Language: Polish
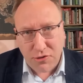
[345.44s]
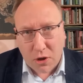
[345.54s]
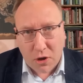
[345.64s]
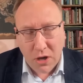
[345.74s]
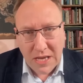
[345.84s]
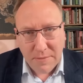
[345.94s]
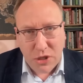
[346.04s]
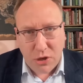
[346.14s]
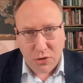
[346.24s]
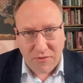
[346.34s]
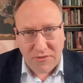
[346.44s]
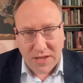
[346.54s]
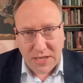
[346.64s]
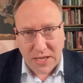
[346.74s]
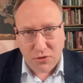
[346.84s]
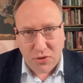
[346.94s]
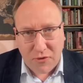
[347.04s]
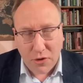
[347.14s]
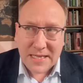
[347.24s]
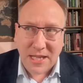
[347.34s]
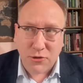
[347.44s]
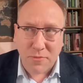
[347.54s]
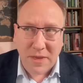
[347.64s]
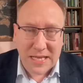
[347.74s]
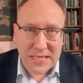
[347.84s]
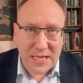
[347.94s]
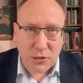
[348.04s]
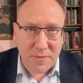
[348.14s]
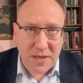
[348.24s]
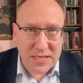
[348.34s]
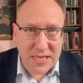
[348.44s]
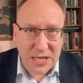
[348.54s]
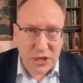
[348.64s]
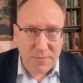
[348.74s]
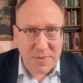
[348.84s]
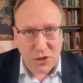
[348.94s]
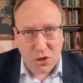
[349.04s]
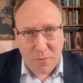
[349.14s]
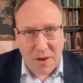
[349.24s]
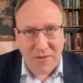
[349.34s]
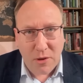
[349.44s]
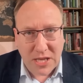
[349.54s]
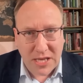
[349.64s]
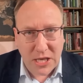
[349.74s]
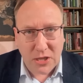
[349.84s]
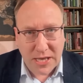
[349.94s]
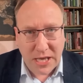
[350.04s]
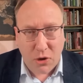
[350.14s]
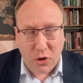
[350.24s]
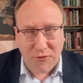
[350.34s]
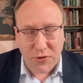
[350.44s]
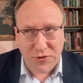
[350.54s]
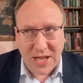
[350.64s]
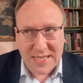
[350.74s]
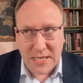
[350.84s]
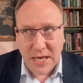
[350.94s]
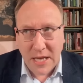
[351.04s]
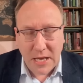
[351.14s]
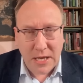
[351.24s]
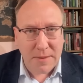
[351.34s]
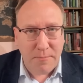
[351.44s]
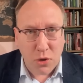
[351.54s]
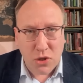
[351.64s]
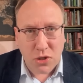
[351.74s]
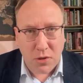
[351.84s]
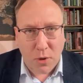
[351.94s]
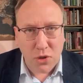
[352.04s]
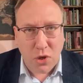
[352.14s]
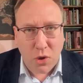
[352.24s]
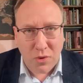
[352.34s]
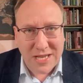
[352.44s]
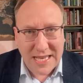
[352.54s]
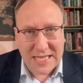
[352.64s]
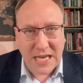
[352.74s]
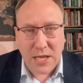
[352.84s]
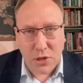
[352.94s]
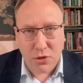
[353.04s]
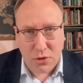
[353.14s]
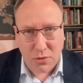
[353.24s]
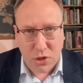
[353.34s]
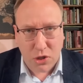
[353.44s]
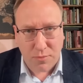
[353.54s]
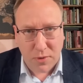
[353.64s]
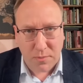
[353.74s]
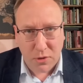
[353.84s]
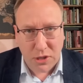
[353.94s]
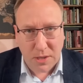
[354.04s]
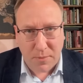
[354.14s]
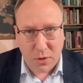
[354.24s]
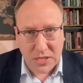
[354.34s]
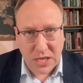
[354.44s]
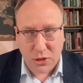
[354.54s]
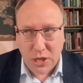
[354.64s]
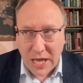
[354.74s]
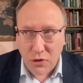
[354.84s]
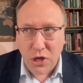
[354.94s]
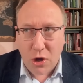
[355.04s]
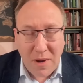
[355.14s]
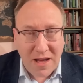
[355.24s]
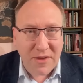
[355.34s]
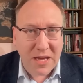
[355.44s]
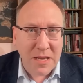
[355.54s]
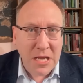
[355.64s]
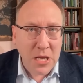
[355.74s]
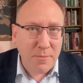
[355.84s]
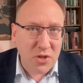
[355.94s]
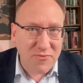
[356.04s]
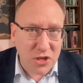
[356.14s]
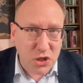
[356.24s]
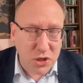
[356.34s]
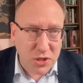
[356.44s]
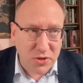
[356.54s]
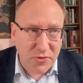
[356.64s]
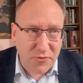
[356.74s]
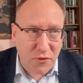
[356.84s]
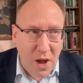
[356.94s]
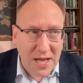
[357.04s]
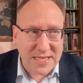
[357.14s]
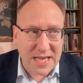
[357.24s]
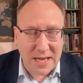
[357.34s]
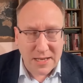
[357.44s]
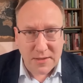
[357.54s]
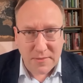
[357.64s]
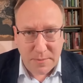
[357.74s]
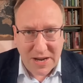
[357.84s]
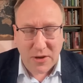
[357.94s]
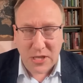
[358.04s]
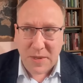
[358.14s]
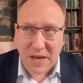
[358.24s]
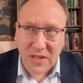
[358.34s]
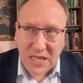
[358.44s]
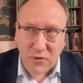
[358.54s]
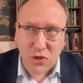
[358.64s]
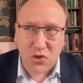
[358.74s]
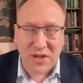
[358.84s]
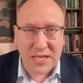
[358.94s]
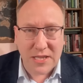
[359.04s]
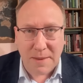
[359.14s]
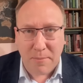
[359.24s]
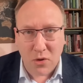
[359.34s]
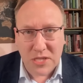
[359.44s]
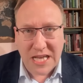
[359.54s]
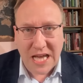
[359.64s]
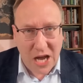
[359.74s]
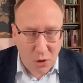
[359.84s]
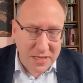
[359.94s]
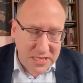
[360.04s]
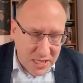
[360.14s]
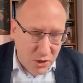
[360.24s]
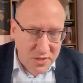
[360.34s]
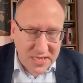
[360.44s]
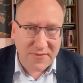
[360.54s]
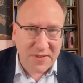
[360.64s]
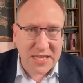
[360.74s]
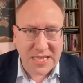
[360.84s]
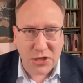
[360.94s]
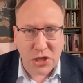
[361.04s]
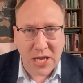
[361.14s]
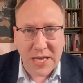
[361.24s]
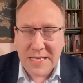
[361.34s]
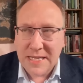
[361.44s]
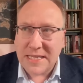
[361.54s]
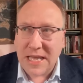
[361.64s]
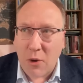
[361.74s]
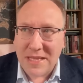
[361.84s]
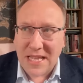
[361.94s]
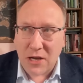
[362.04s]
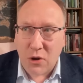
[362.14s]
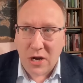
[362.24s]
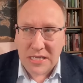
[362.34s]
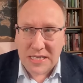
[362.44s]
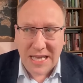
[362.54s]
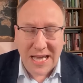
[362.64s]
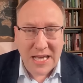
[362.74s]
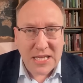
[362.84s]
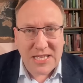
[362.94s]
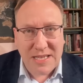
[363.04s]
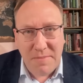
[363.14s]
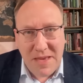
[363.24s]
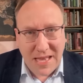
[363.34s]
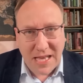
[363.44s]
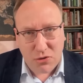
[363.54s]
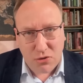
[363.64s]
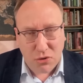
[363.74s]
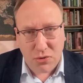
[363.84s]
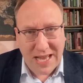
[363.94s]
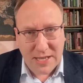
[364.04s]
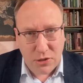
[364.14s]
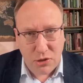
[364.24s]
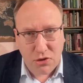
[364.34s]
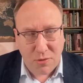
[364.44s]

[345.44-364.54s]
o przygotowywanie nas do wojny. Natomiast, natomiast ja się bym raczej obawiał takich, takiej konfrontacji polsko, ukraińskiej na terytorium Rzeczypospolitej Polskiej. Tego się obawiam, ponieważ y, władza, y, Prawa i Sprawiedliwość, suwerenna Polska, a obecnie konsekwentnie także ta obecna koalicja, zmienia strukturę etniczną